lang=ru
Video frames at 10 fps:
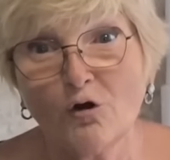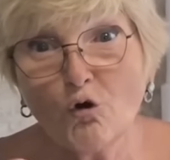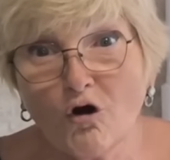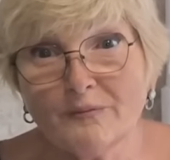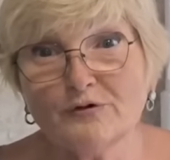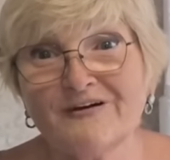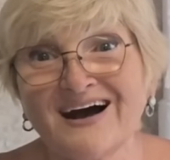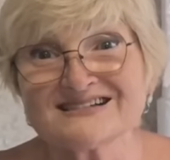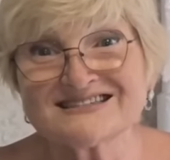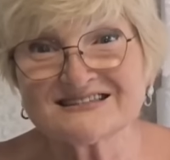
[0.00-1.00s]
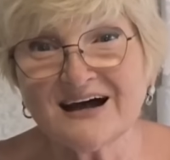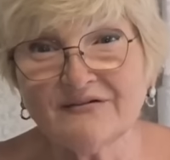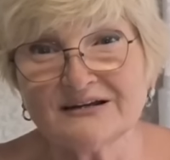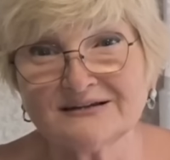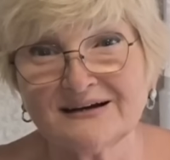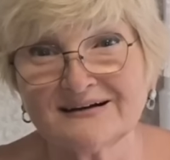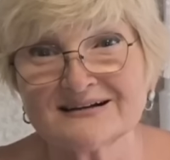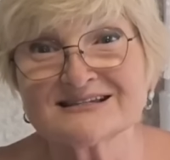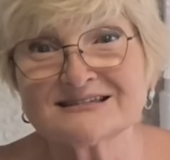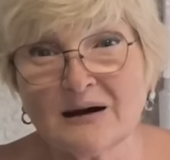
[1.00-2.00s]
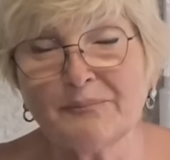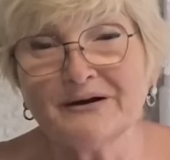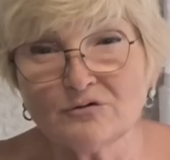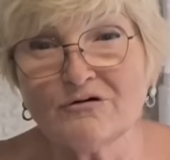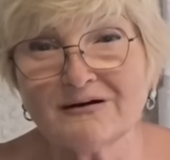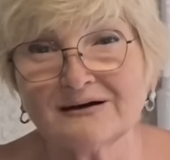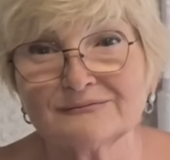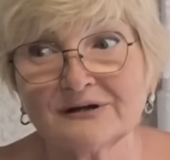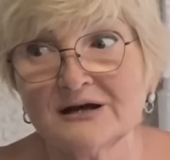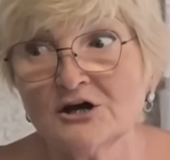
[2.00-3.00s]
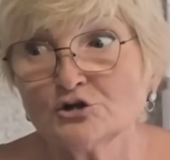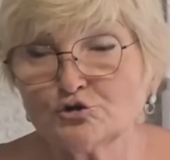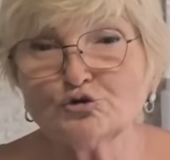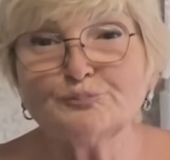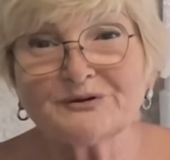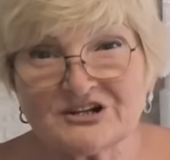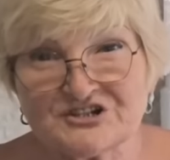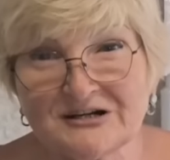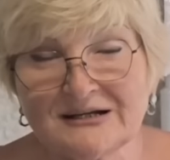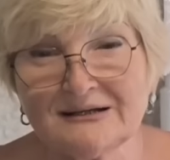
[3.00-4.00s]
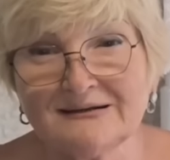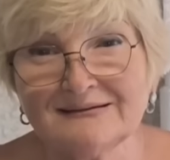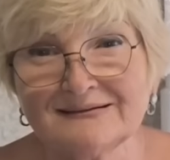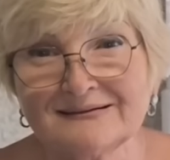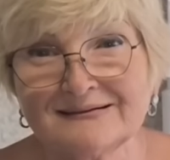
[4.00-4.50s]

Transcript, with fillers: Обувь оставлена за порогом. Тут пришли